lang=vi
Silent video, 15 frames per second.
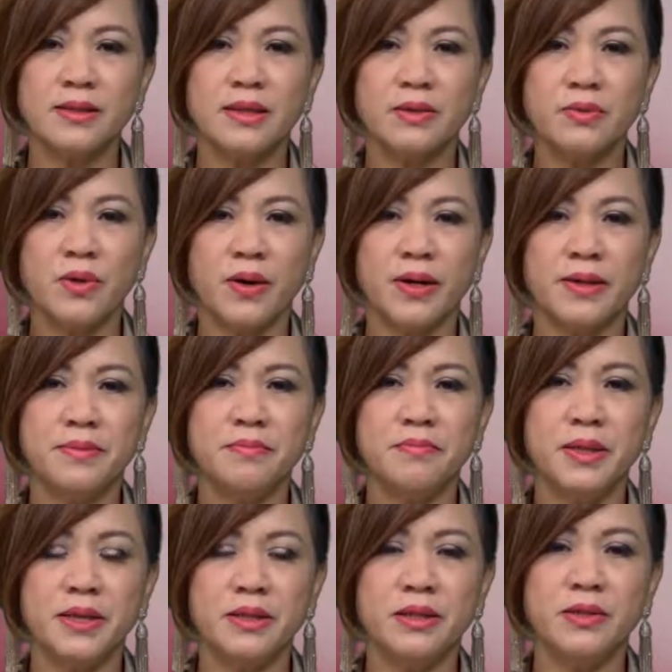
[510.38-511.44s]
kêu gọi
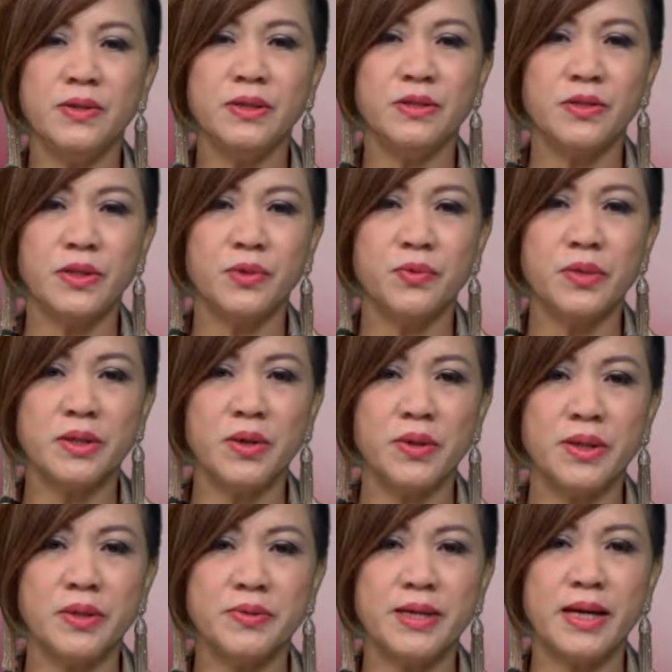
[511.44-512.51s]
Mỹ duy trì quân đội
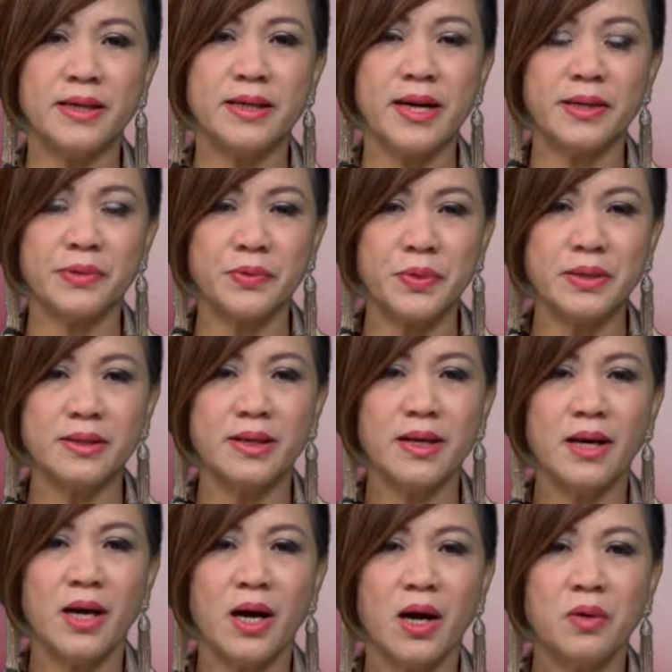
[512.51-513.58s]
lâu dài ở Hàn Quốc.
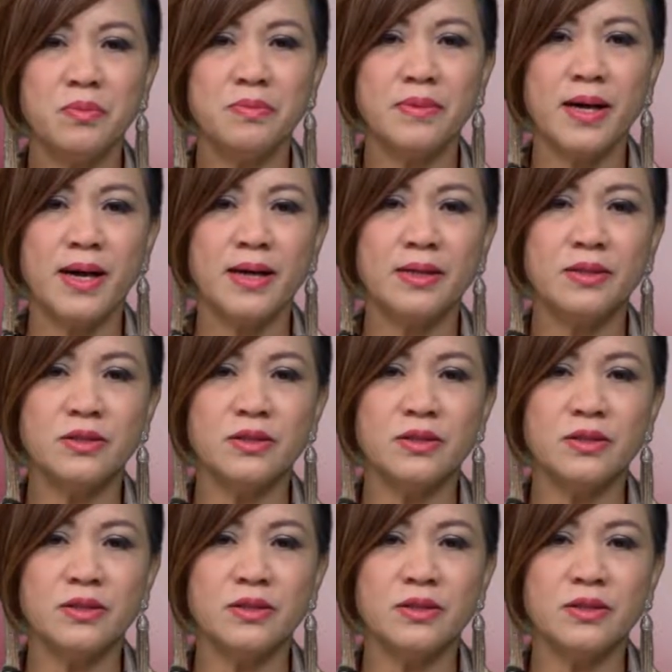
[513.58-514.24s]
Ông An